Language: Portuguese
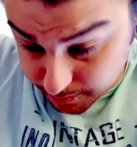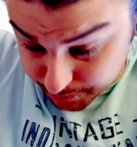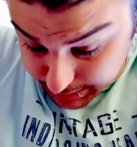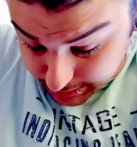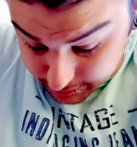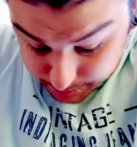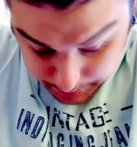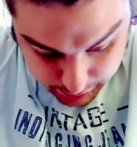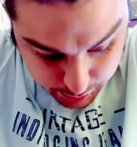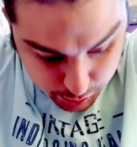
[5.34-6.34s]
preciso
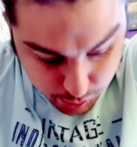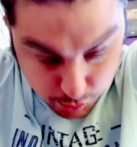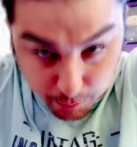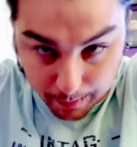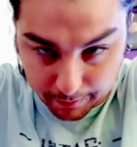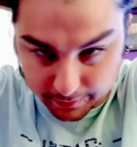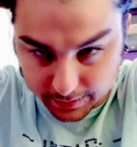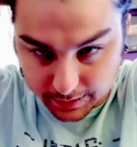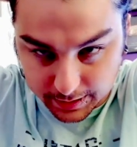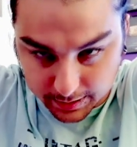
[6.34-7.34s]
pedir desculpa para
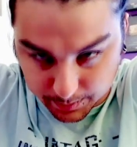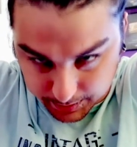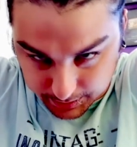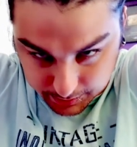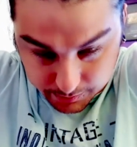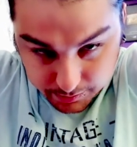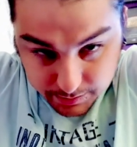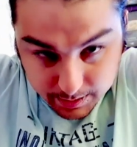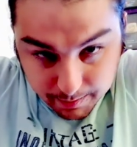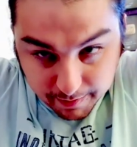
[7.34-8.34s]
vocês, eu preciso
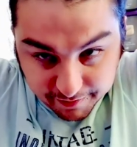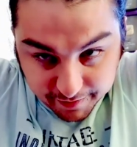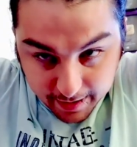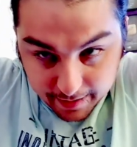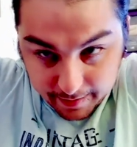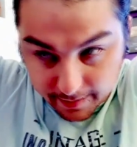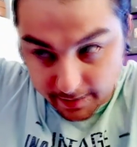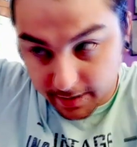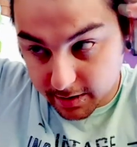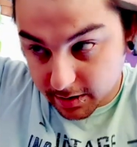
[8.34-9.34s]
desabafar,
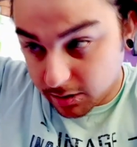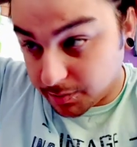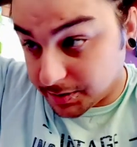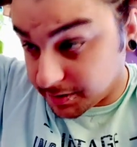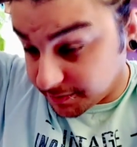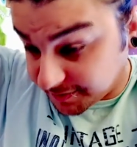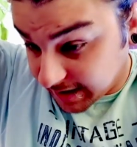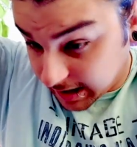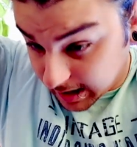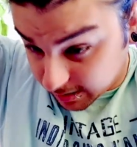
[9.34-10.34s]
eu preciso
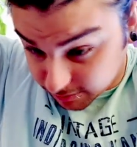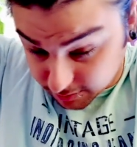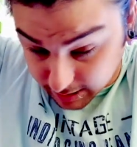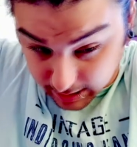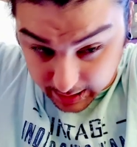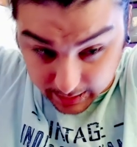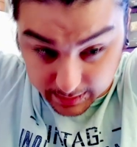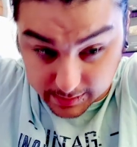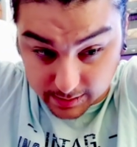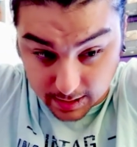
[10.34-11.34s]
falar com a galera
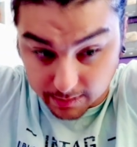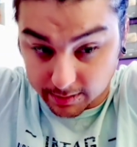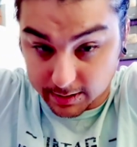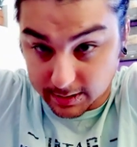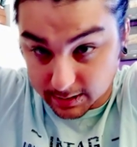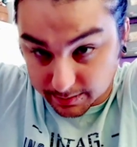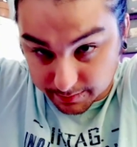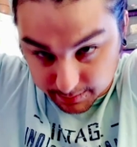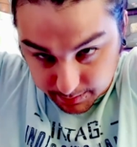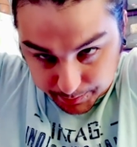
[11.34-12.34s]
desse canal
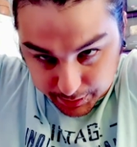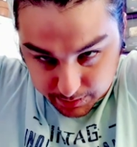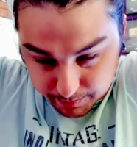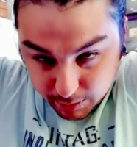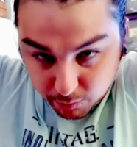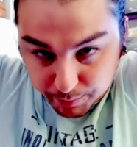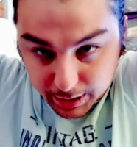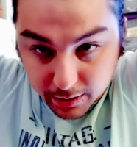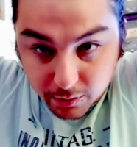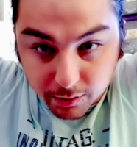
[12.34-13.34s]
aqui e pedir mil
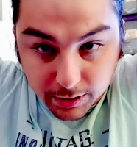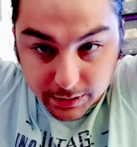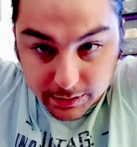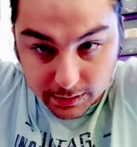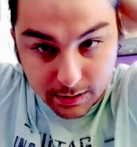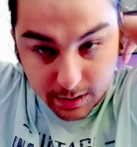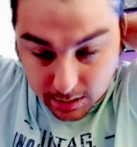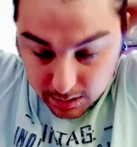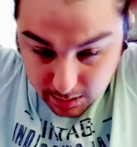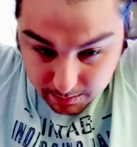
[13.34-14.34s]
perdões,
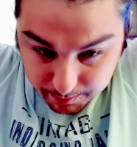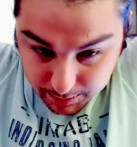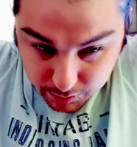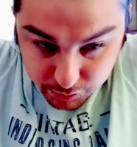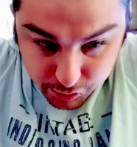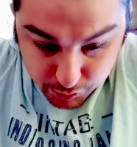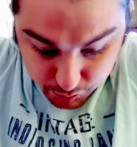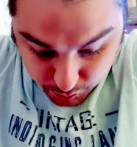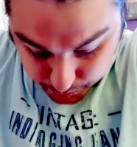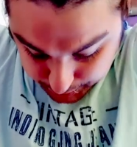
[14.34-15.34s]
mil
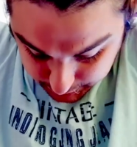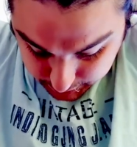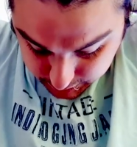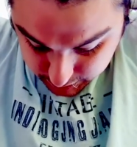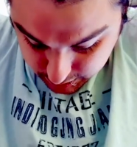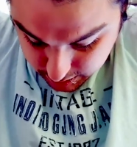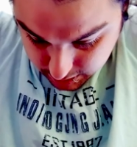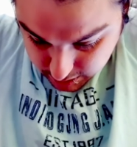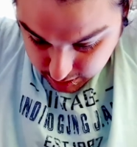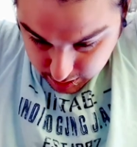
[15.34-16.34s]
desculpas.
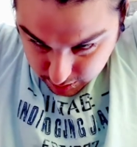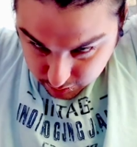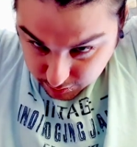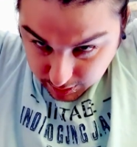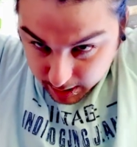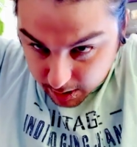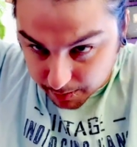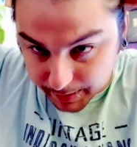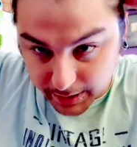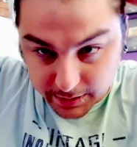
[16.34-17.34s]
Eu nunca
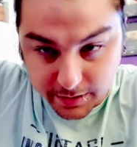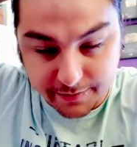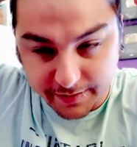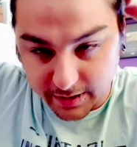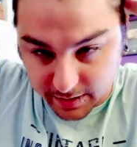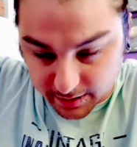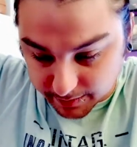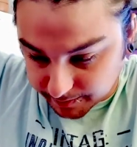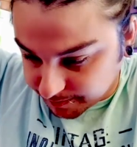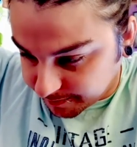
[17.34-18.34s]
realmente devia
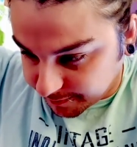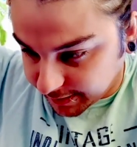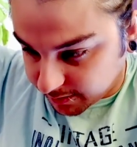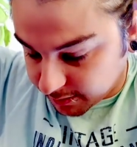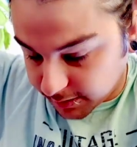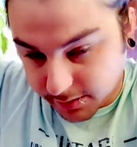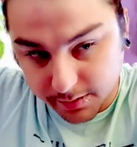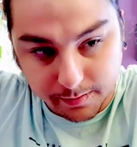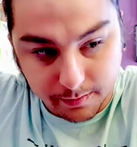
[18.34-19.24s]
ter feito isso.